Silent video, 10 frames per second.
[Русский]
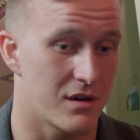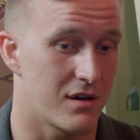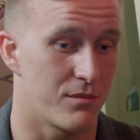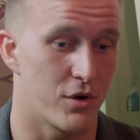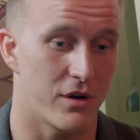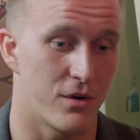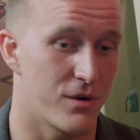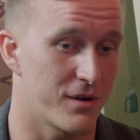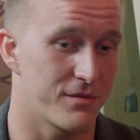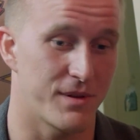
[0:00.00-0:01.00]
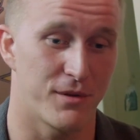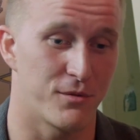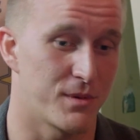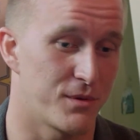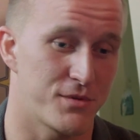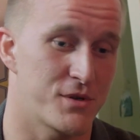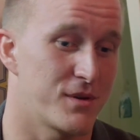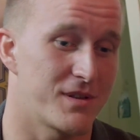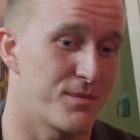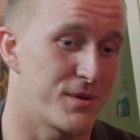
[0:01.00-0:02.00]
а мой хореограф, она думала, ну
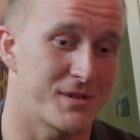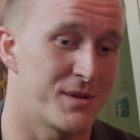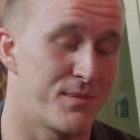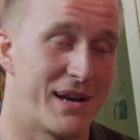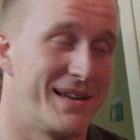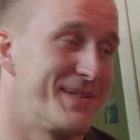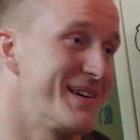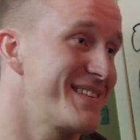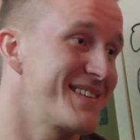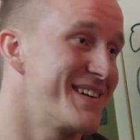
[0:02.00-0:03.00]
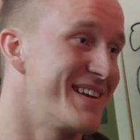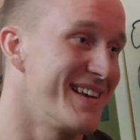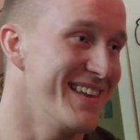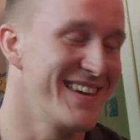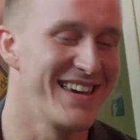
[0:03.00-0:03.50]
все, это просто полено, реально.